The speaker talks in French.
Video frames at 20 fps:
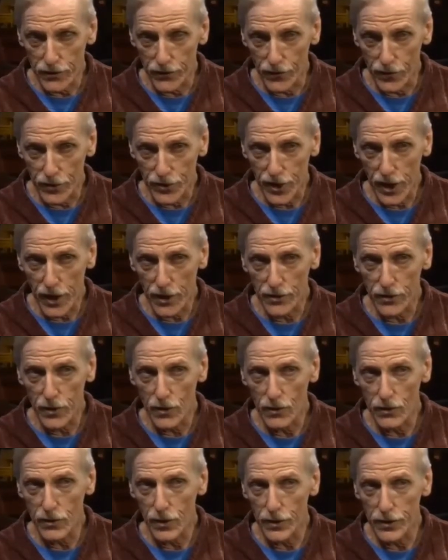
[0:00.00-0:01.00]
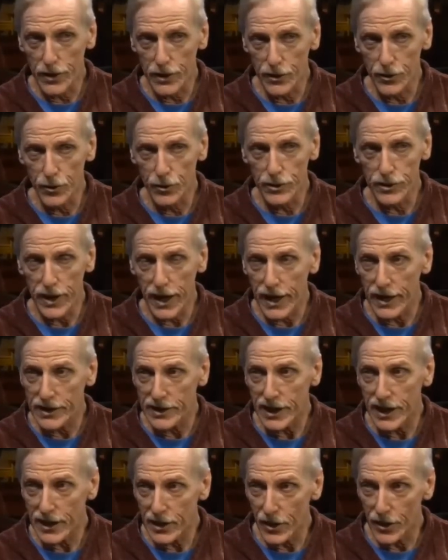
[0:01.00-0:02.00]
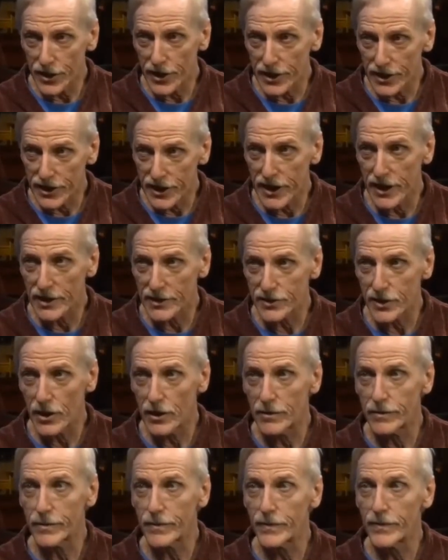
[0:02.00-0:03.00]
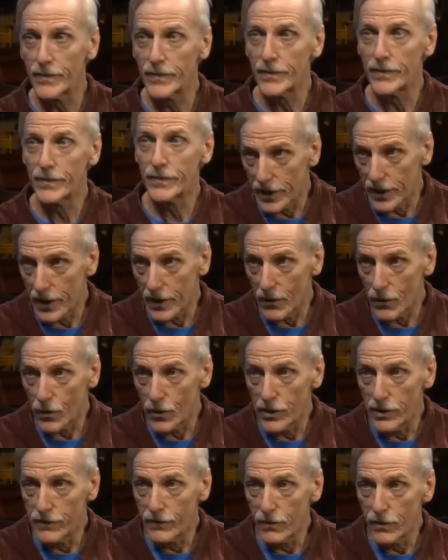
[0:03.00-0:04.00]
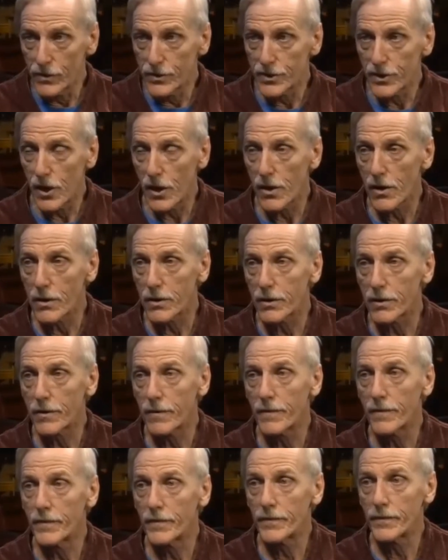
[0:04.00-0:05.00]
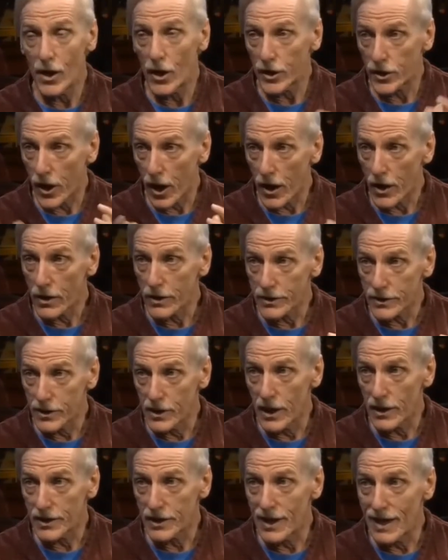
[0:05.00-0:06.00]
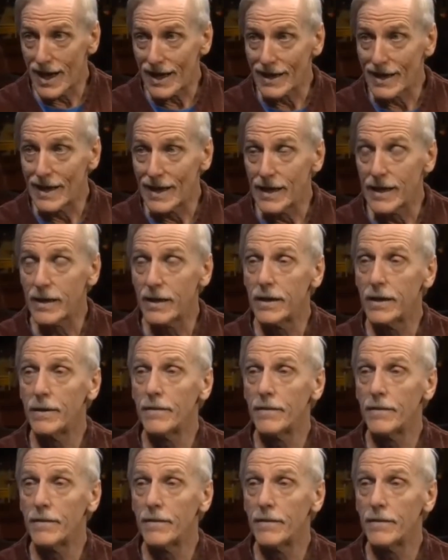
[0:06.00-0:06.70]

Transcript: ils vont se rendre compte qu'on est tous interconnectés ensemble au niveau du cœur. Le cœur, c'est la, clé.